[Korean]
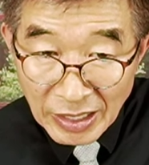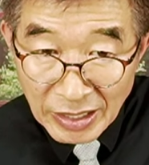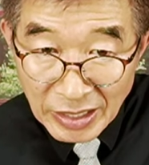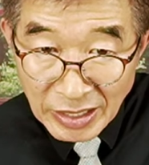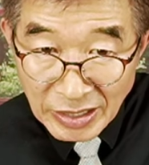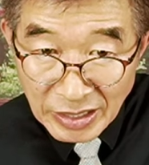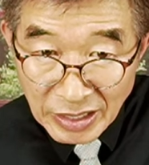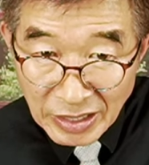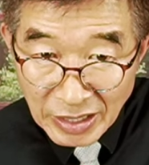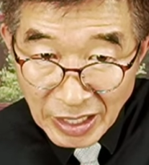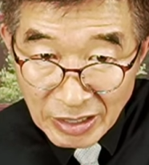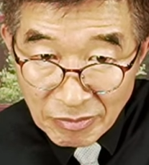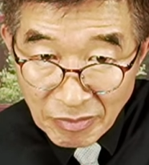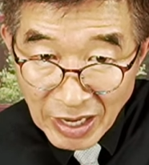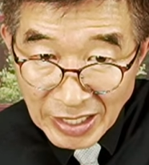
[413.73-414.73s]

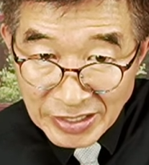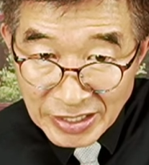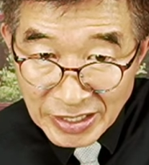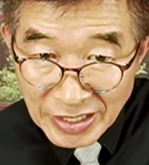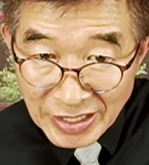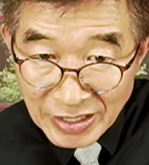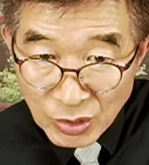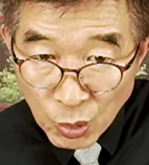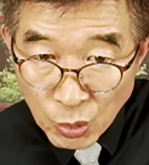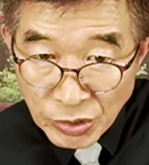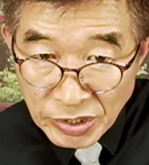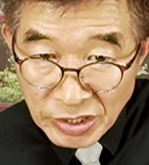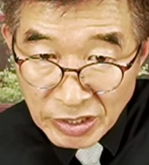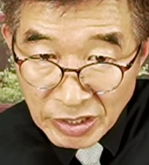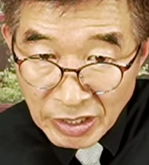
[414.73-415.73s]
인기가인 마취
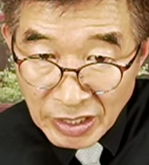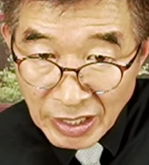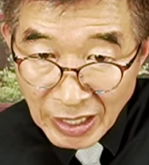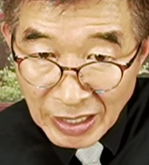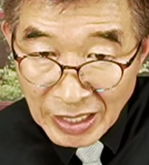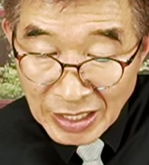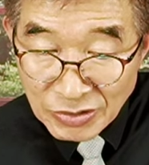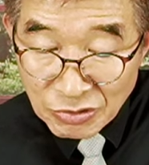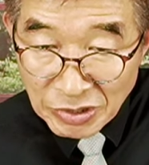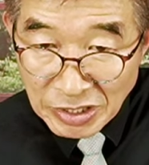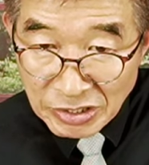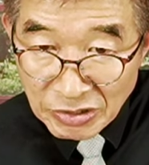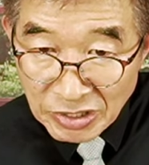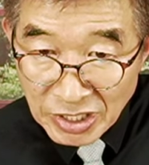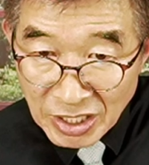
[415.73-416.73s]
통증의학과
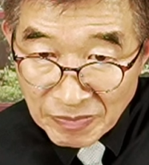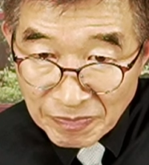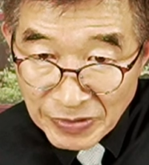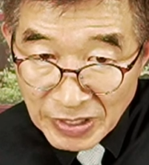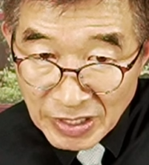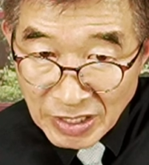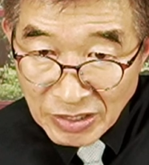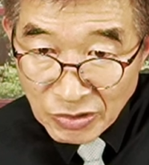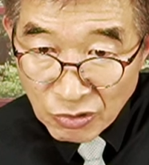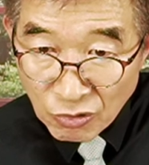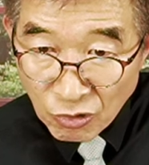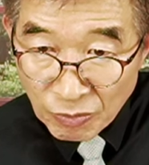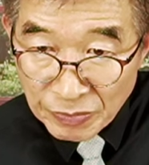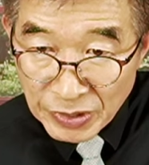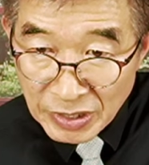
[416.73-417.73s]
중에서 깊이 영역으
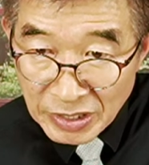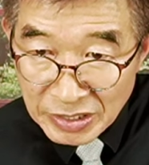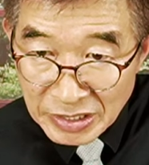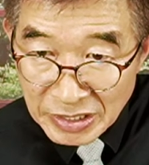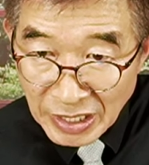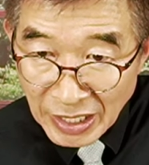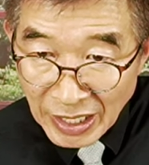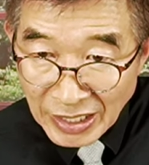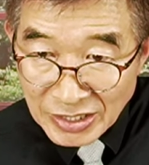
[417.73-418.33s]
꼽히는 것이